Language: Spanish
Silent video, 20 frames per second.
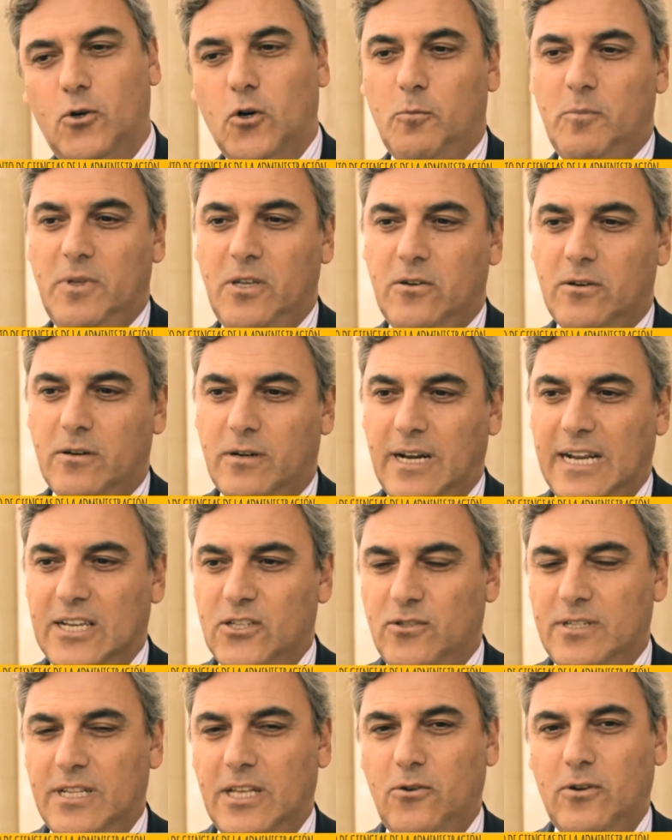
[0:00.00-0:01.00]
cómico
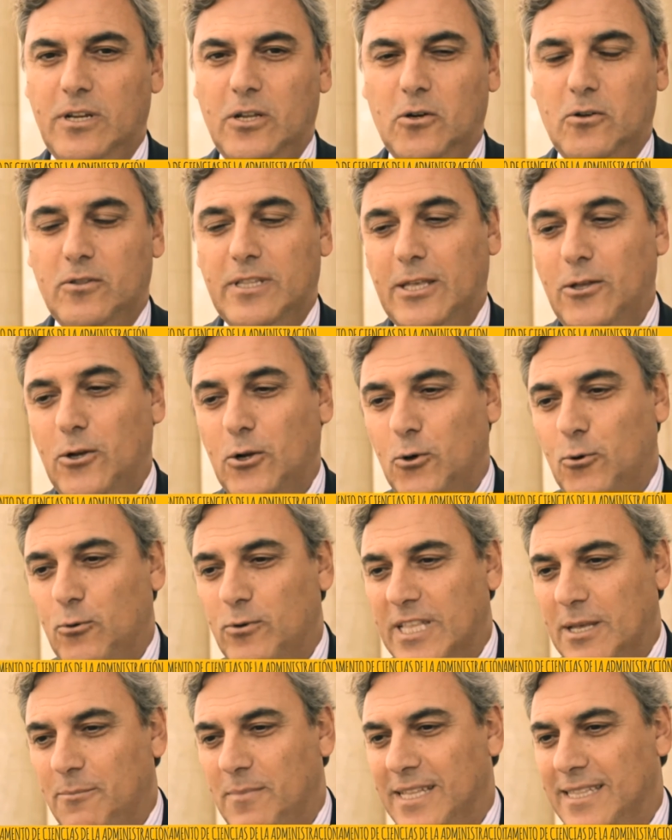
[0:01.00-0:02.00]
relacionado con el contador,
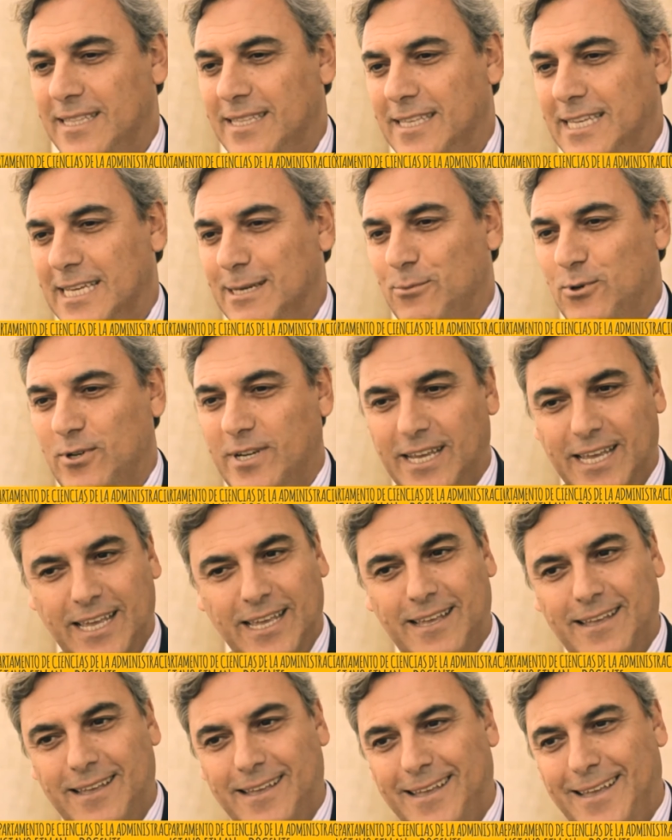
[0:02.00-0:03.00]
justamente, digamos
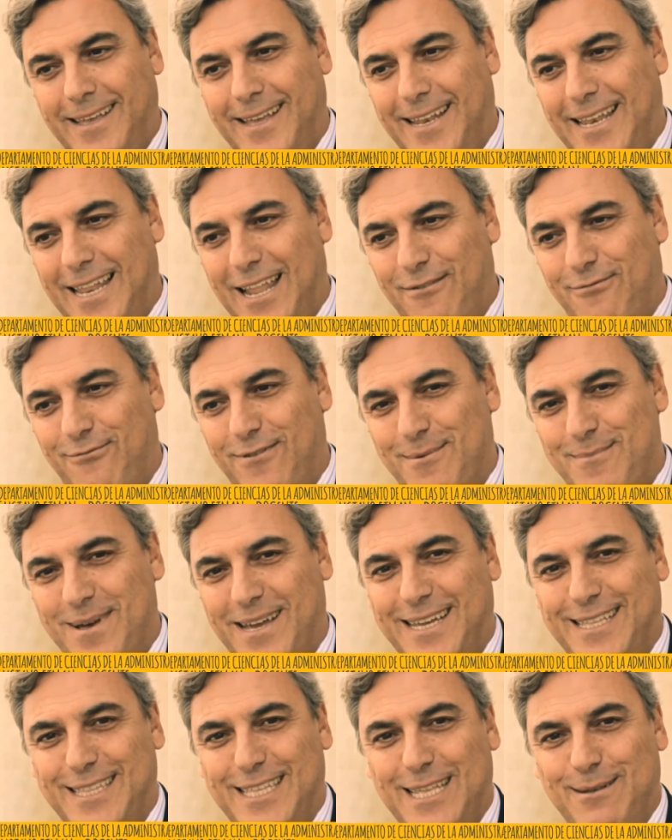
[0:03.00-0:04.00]
que la fama
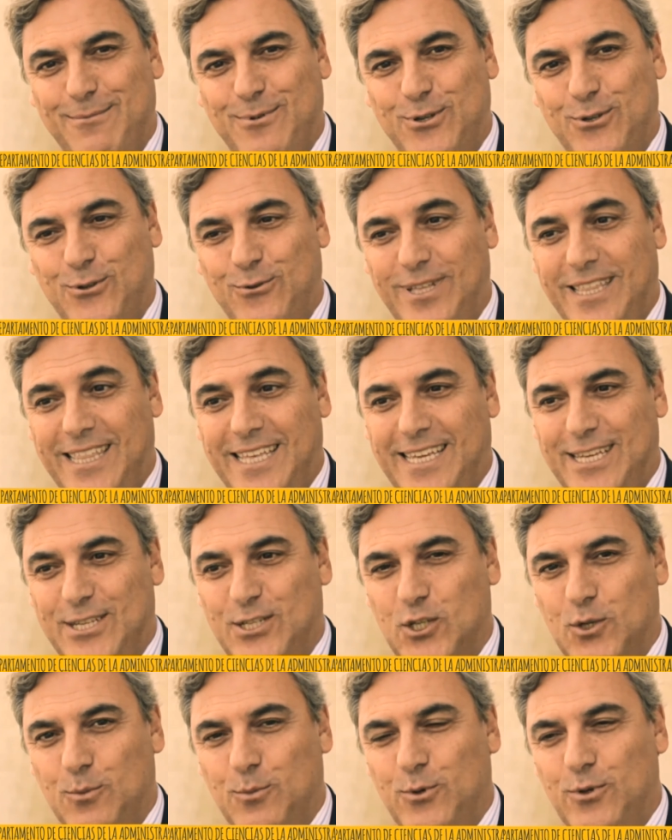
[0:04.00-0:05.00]
que tenemos no es de que
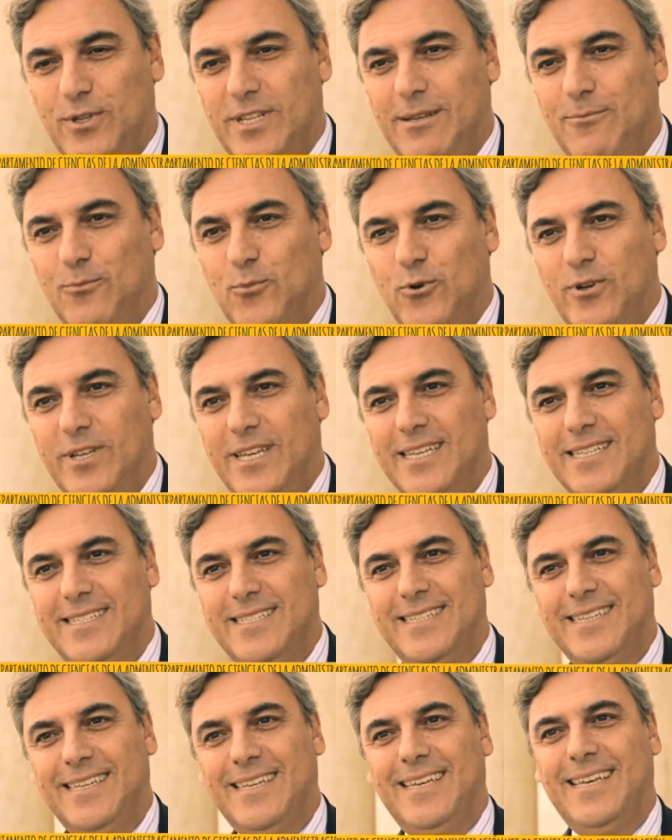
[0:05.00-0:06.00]
somos ni muy
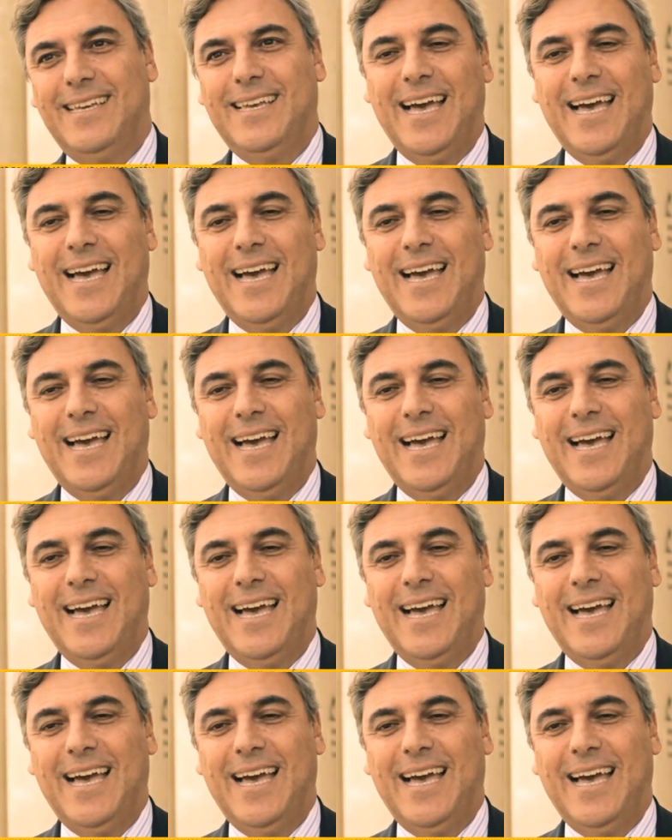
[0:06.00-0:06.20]
este,